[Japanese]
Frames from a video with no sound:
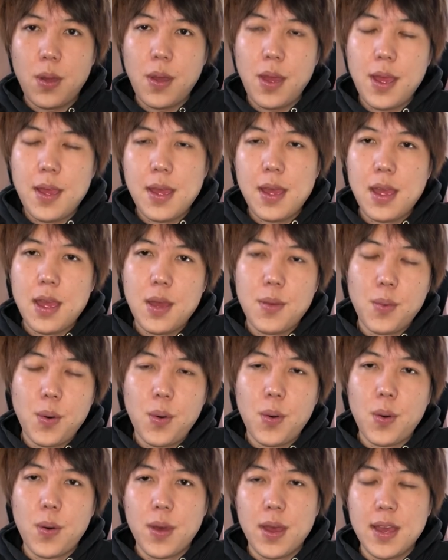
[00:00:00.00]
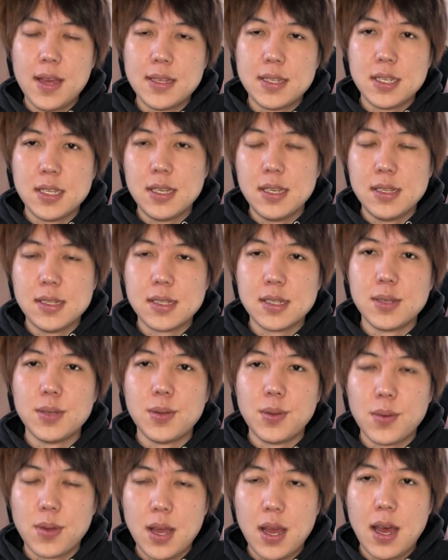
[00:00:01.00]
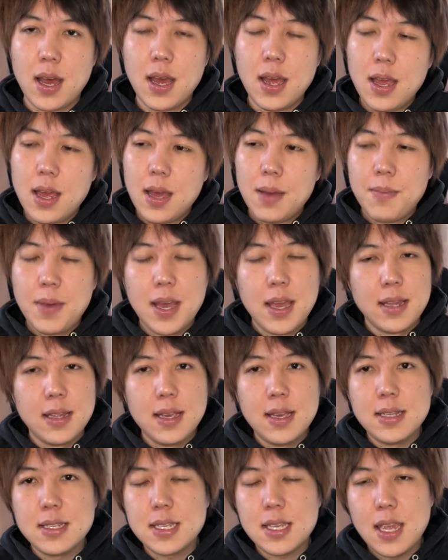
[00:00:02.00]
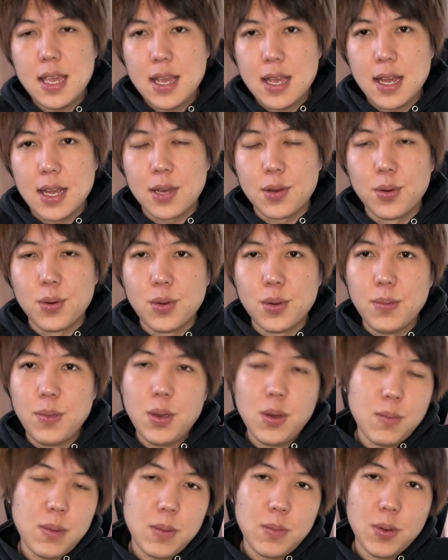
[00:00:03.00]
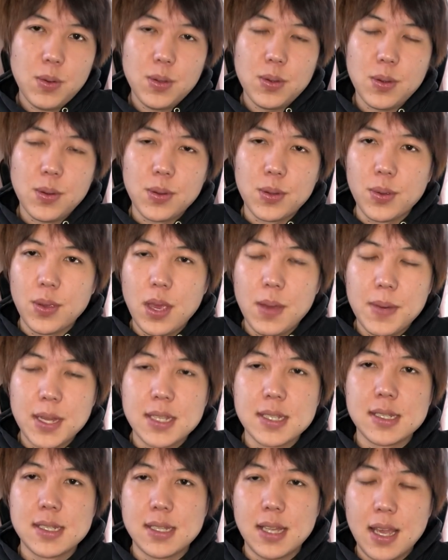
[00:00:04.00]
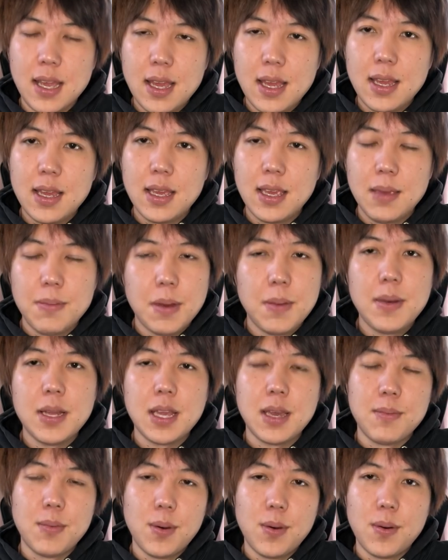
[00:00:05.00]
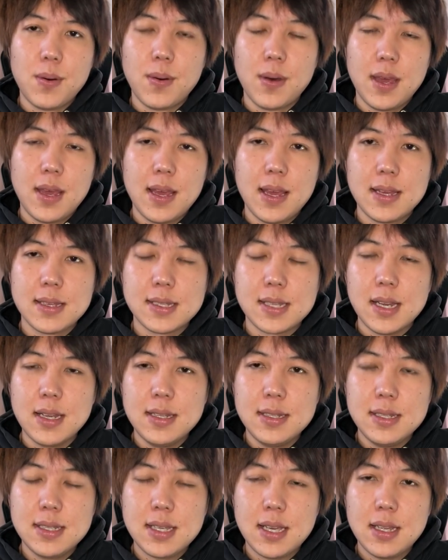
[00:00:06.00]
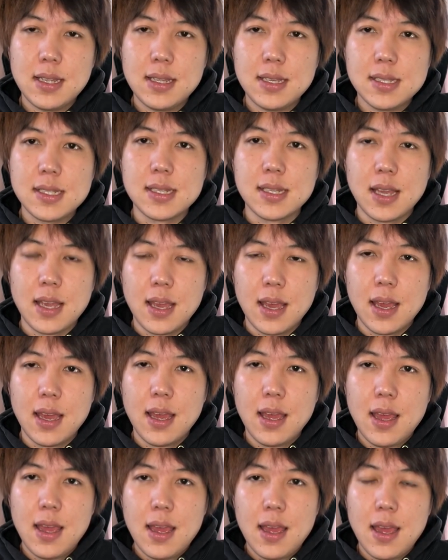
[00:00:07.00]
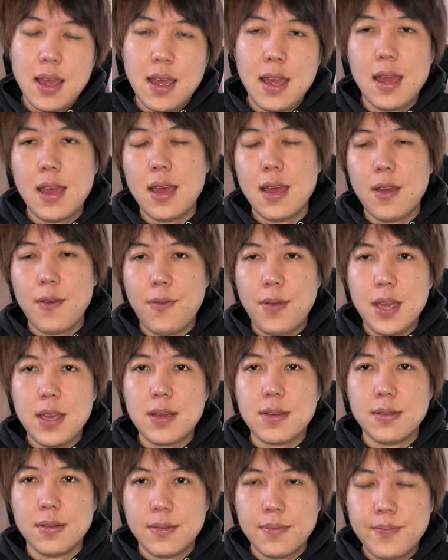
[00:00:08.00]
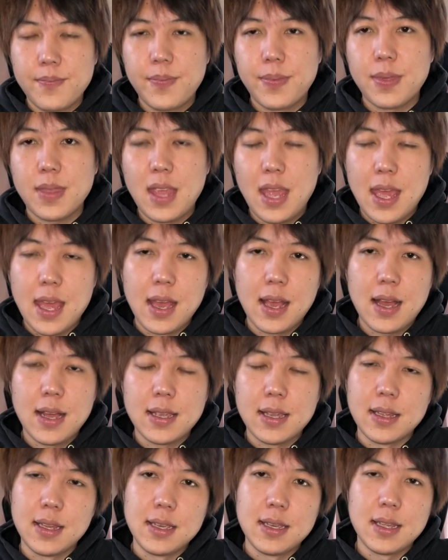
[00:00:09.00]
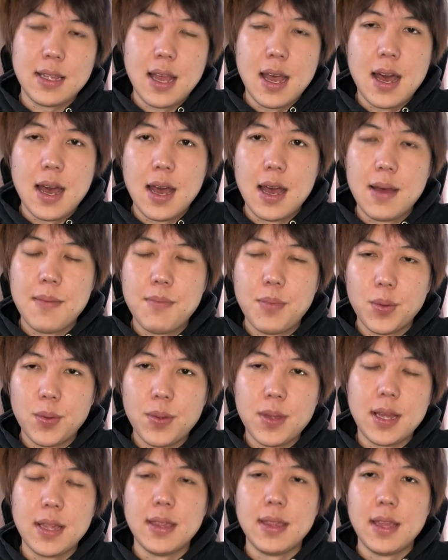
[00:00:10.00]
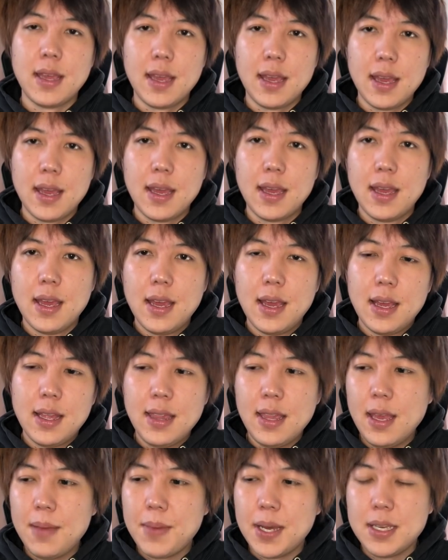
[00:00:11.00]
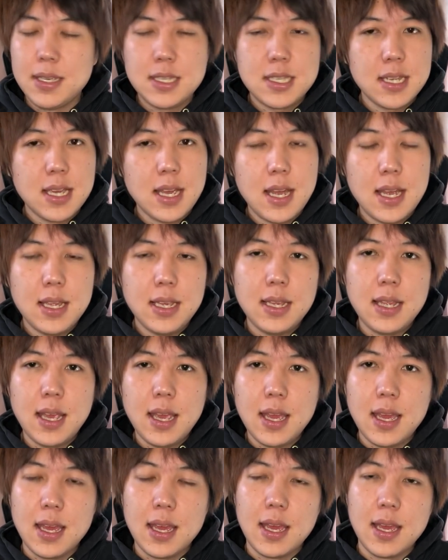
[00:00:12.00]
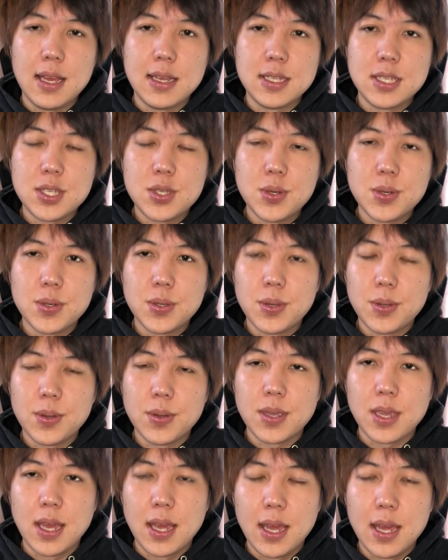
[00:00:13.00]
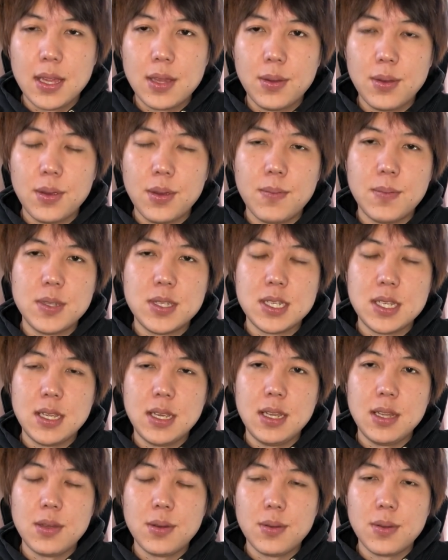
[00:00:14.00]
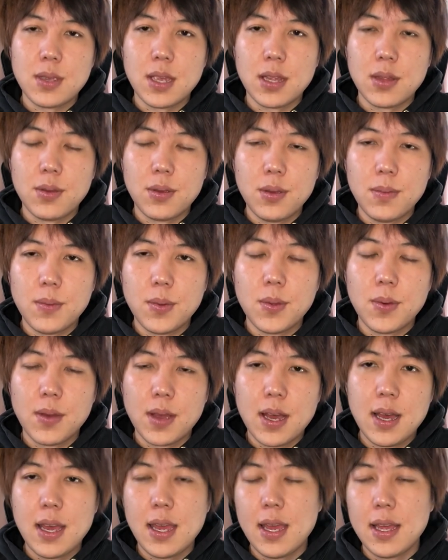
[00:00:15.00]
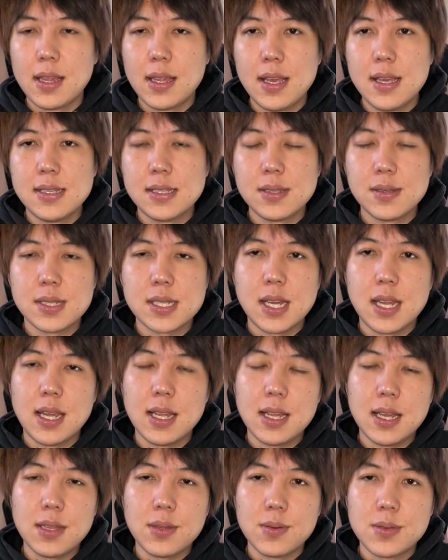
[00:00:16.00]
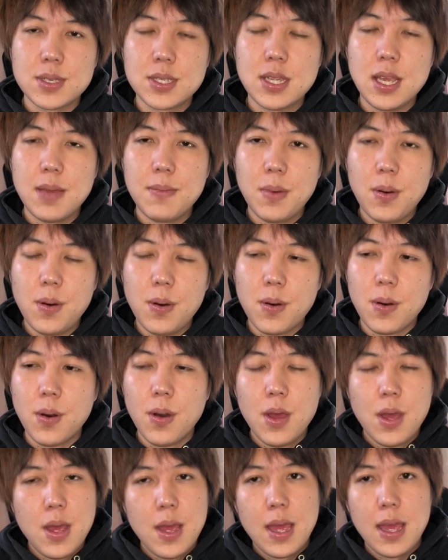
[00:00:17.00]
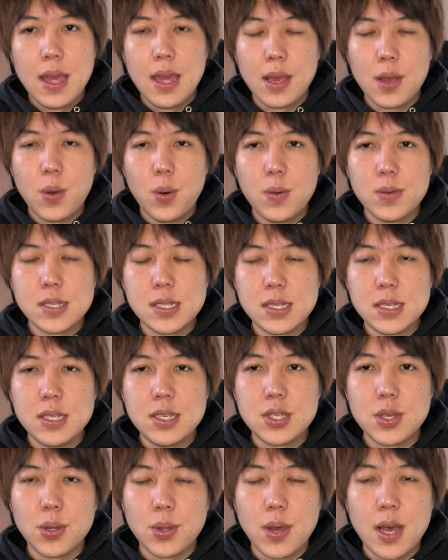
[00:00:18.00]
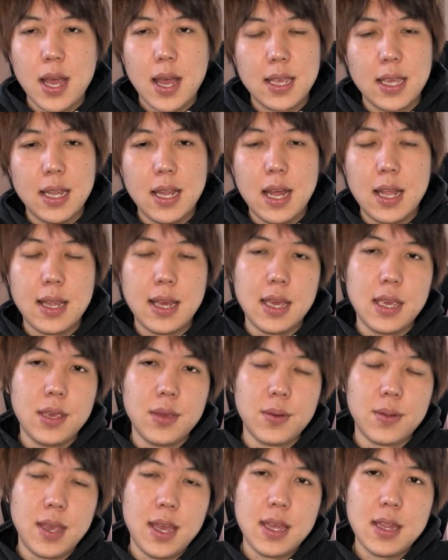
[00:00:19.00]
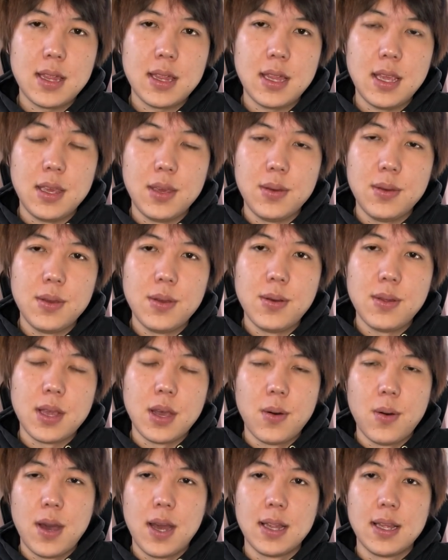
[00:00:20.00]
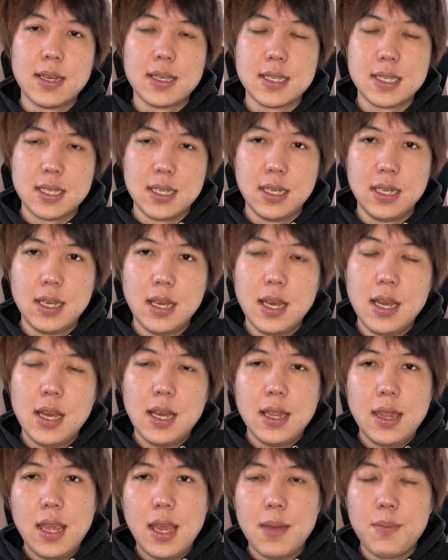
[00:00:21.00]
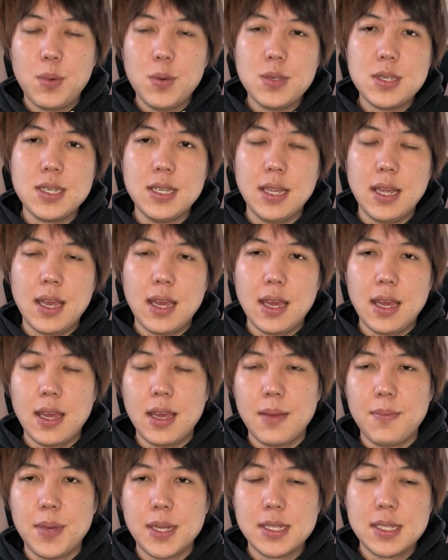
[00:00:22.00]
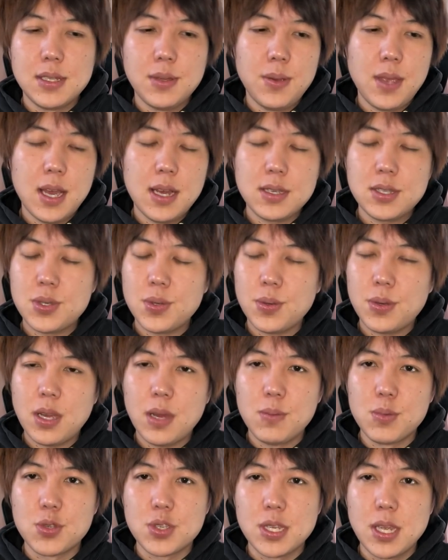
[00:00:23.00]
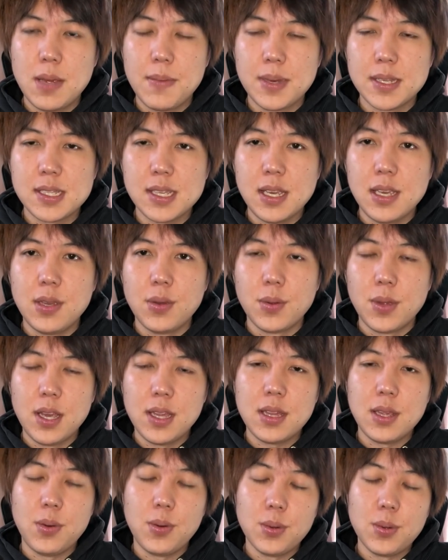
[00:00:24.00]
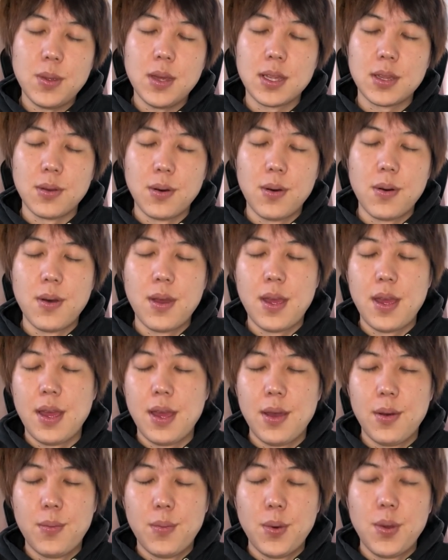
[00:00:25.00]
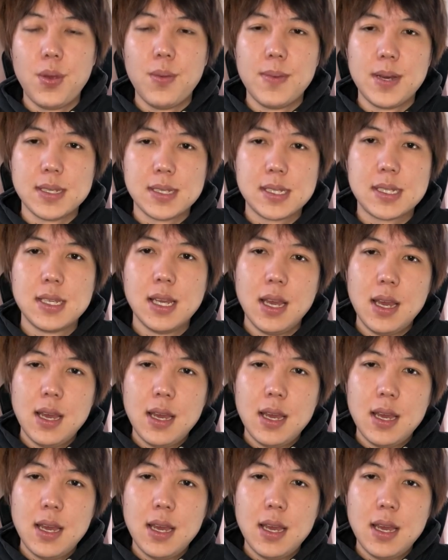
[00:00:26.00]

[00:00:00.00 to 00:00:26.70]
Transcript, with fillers: えー、を、えー、辞任するのか、まあ、NHK から国民を守る党といえばですね今までも、えー、散々ですね、えー、フェイク、えー、かけてきたものなんで、で、まあ、一概にね、えー、辞職届というも辞任届というものが、えー、提出されたとしても、えー、公設秘書とは限らないよねっていうようなお話でもしね、えー、別の役職かもしれませんよねっていうことだと、えー、思います